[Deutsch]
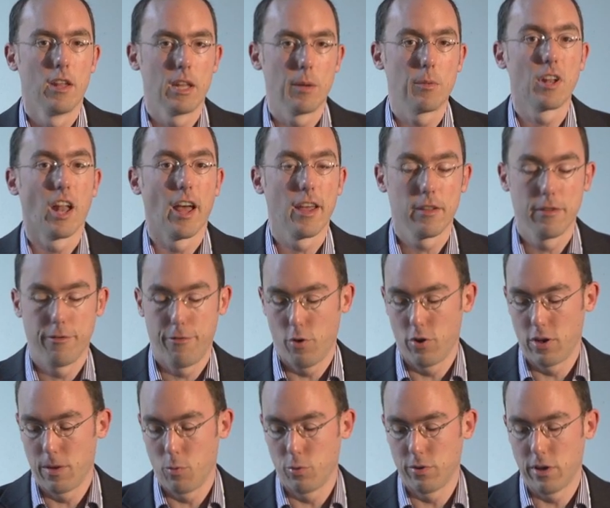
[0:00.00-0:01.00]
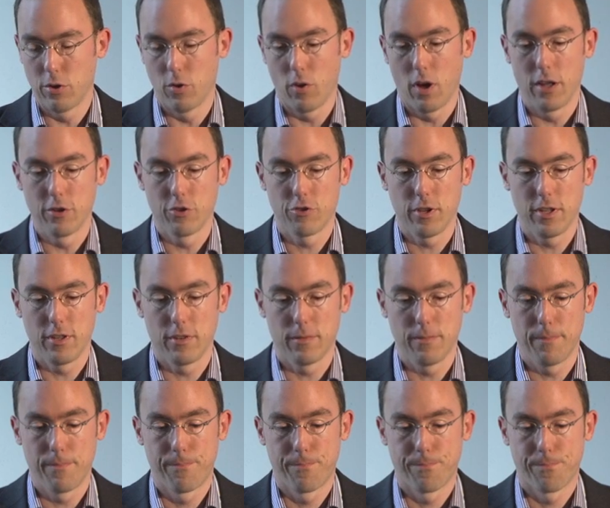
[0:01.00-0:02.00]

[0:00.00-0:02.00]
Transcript: dem gleichen Fördermodell noch anschließen.